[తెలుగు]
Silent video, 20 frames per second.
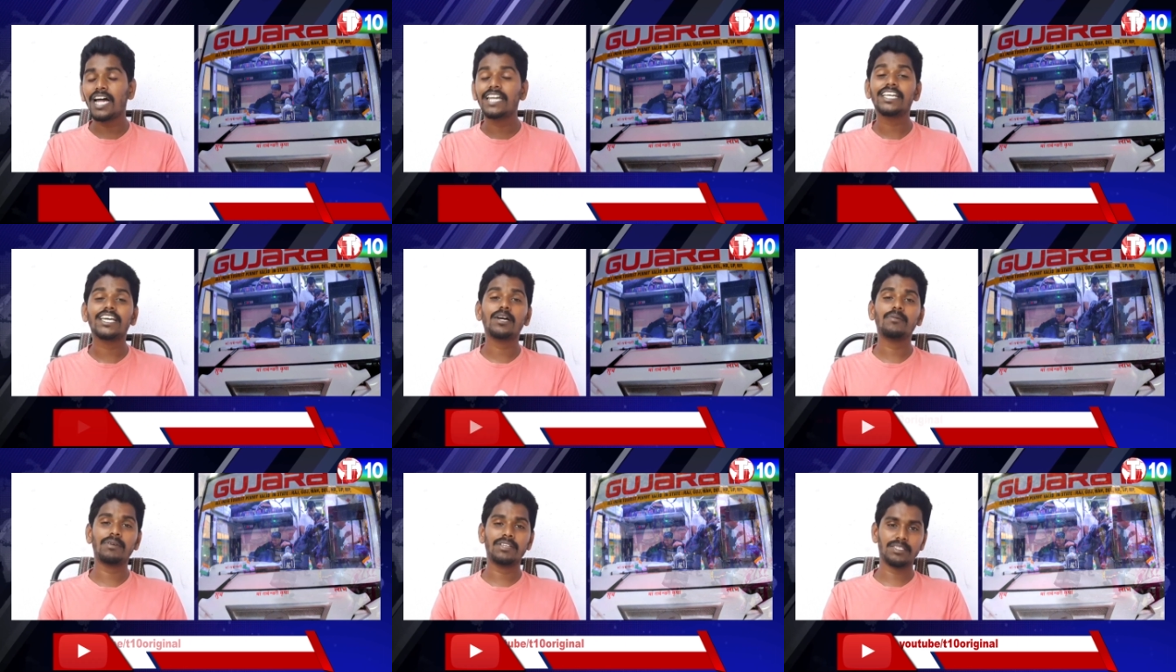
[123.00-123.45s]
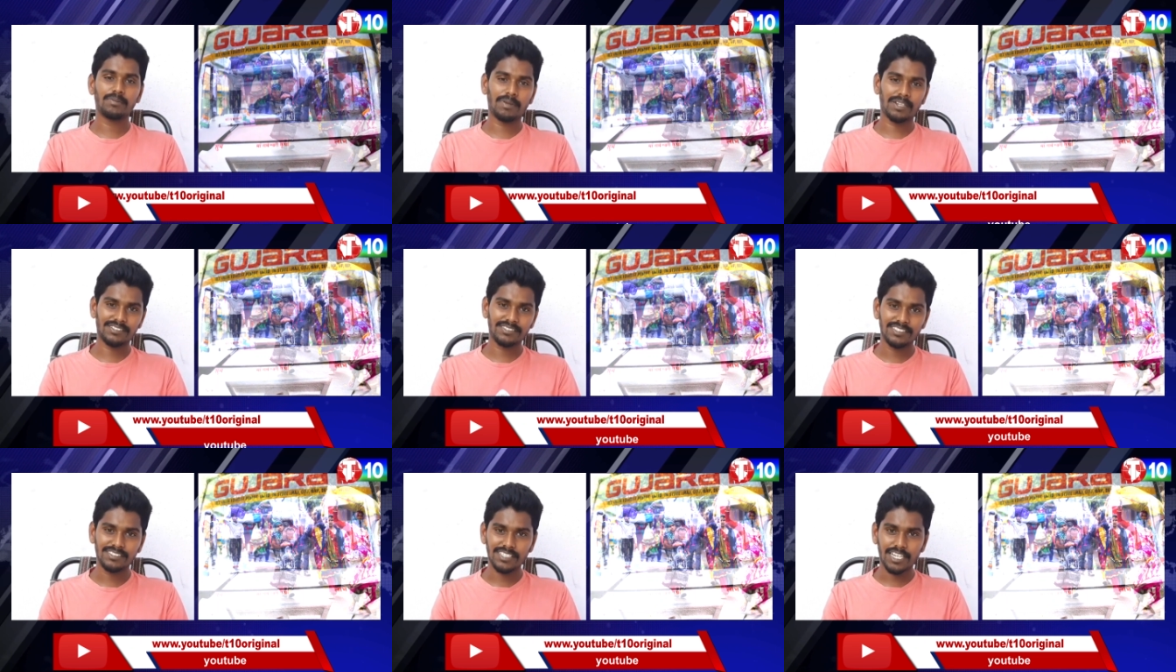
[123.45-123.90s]
అనేక మంది
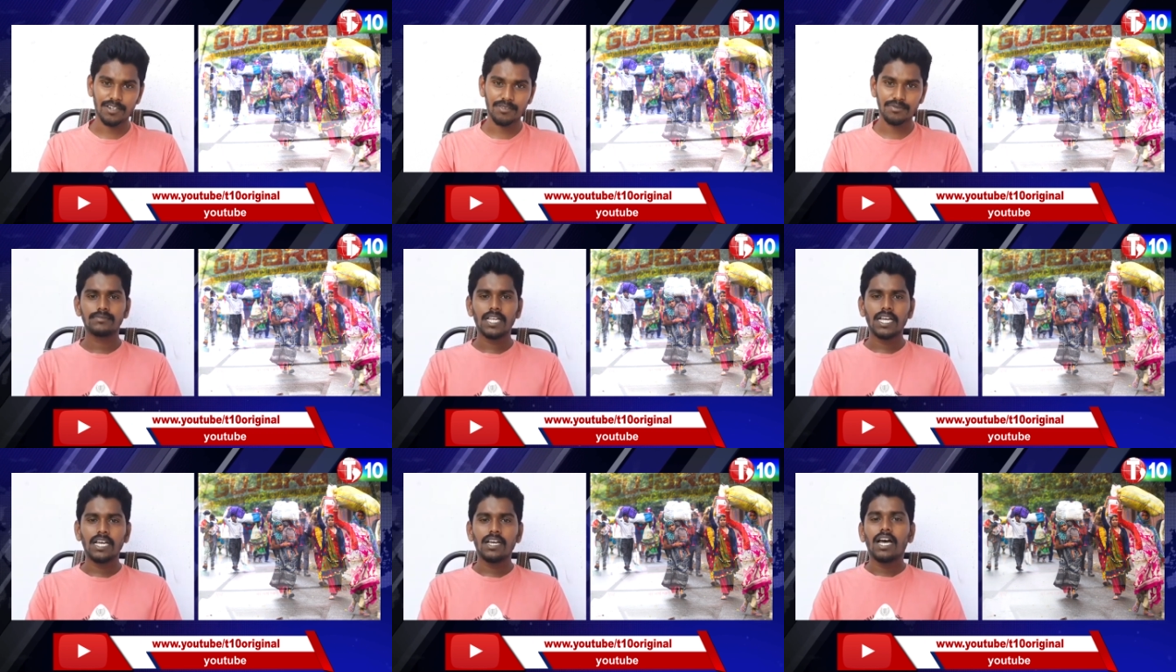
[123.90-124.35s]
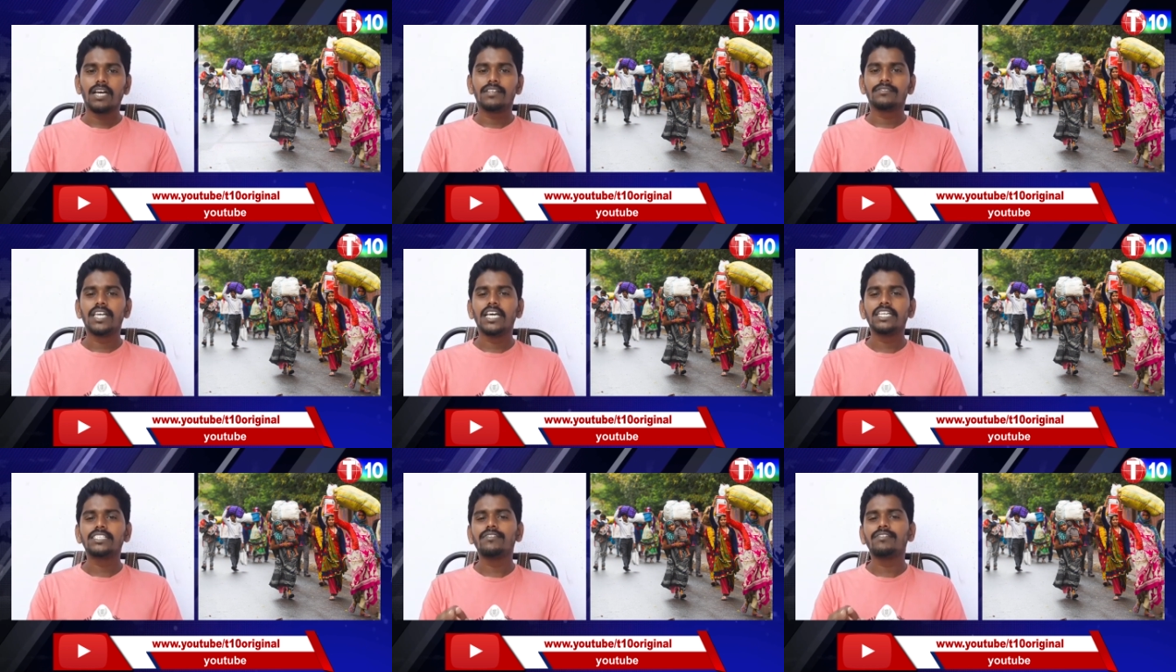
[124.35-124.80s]
ప్రశ్నించారు
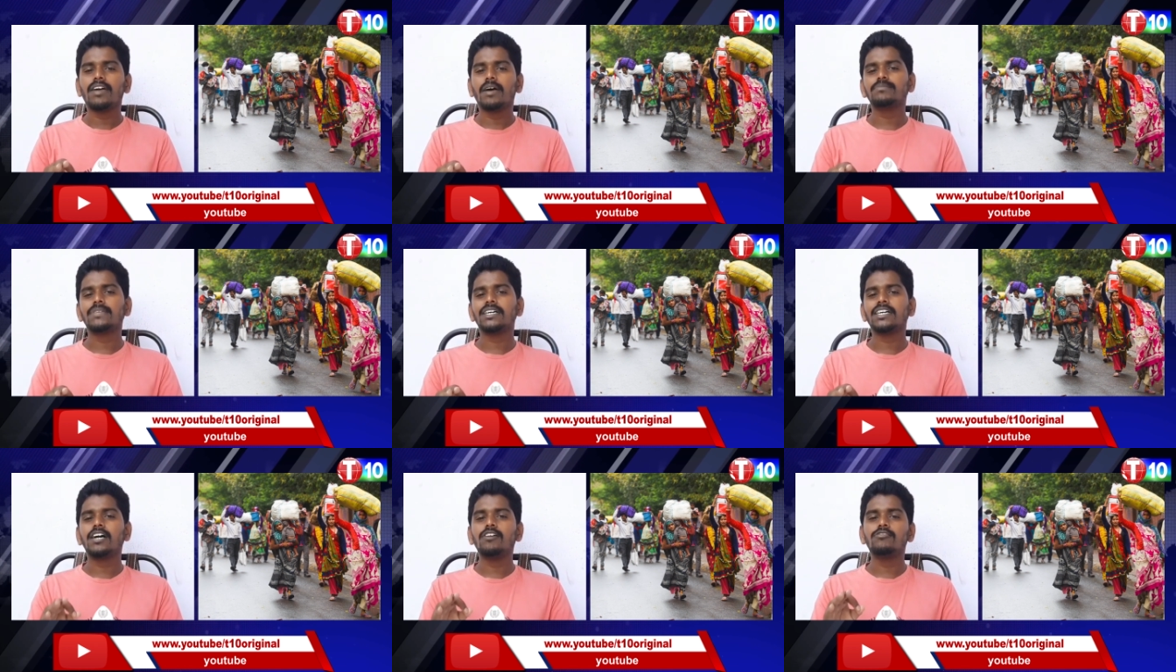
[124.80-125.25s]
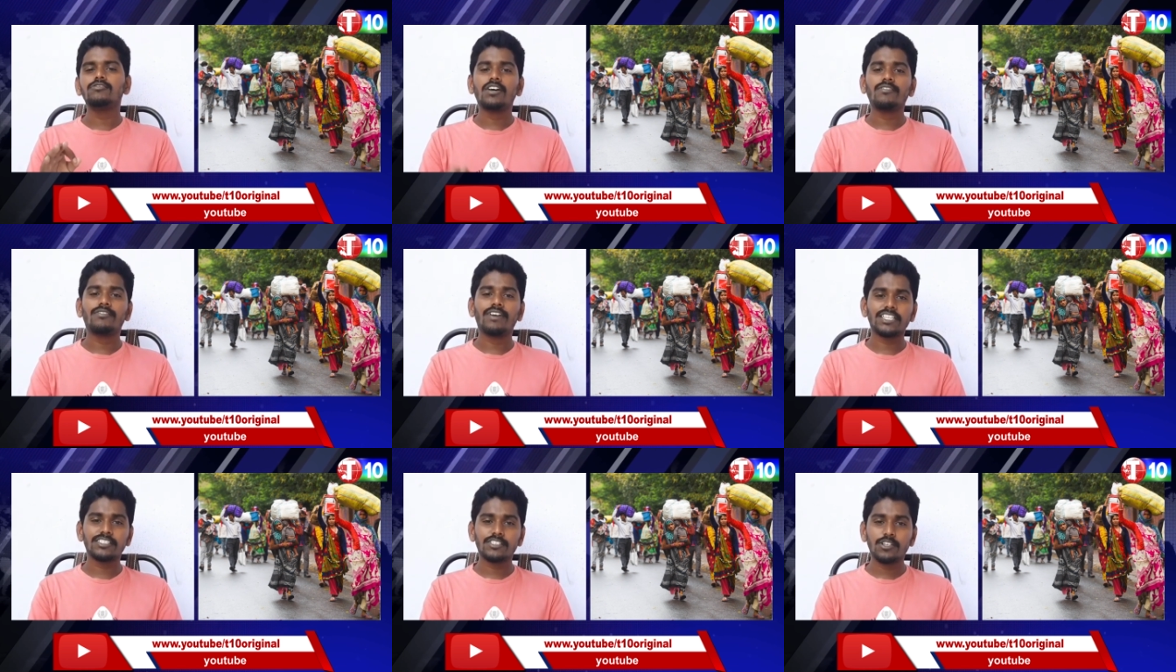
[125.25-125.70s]
దేశవ్యాప్తంగా ఉన్న
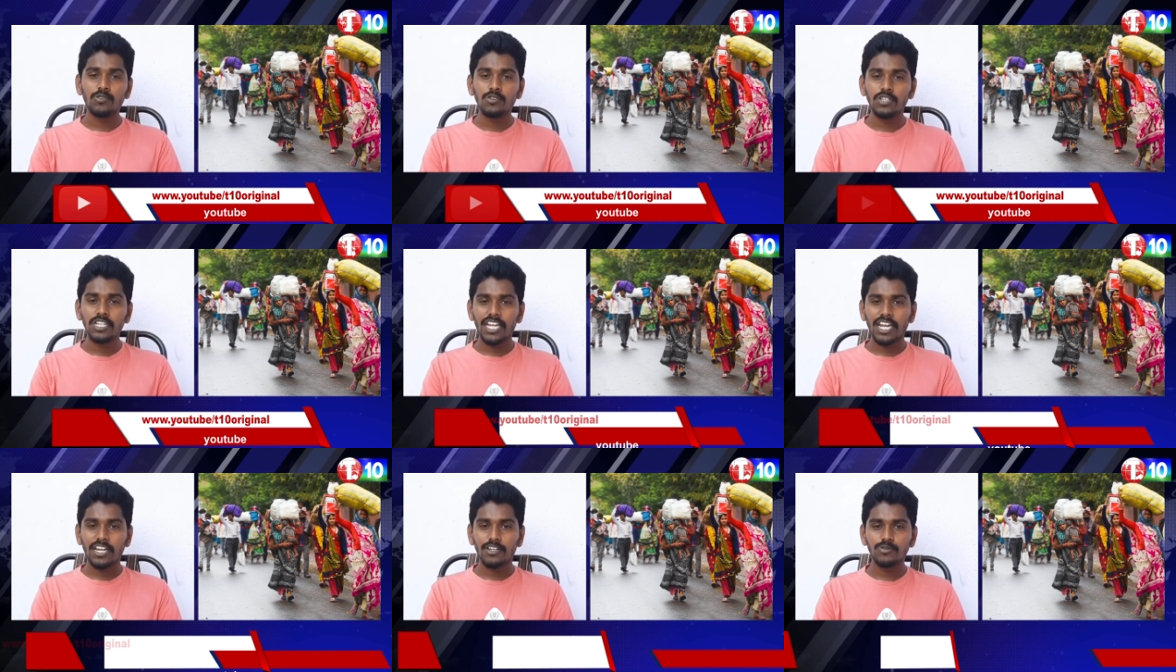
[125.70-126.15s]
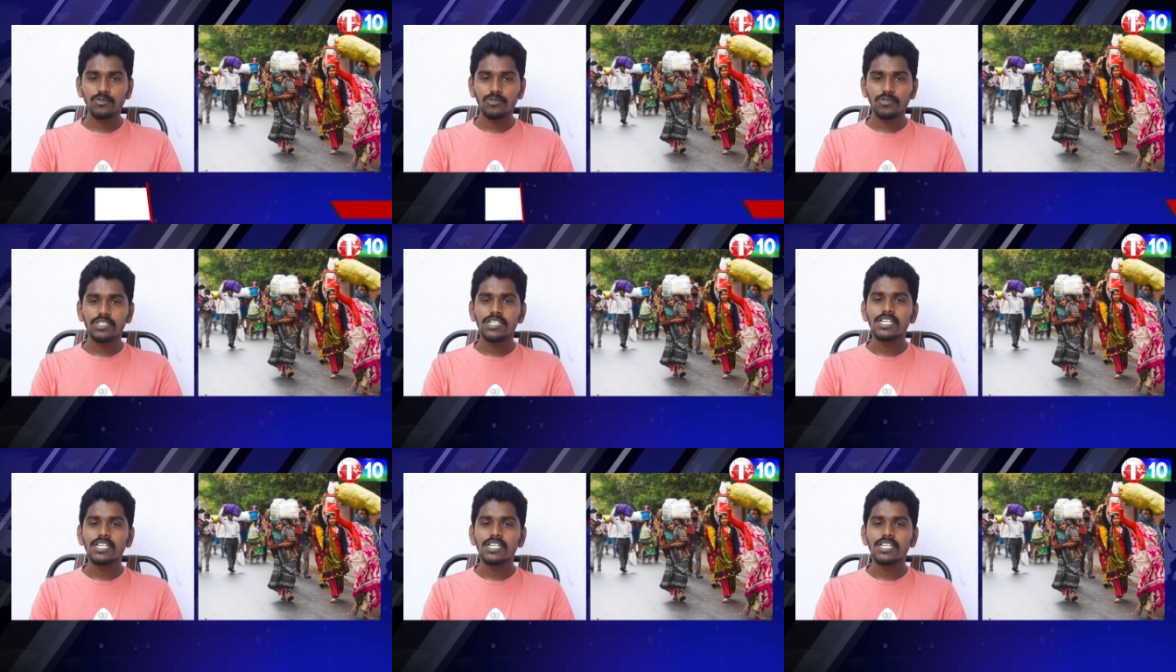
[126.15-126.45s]
వలస కూలీలను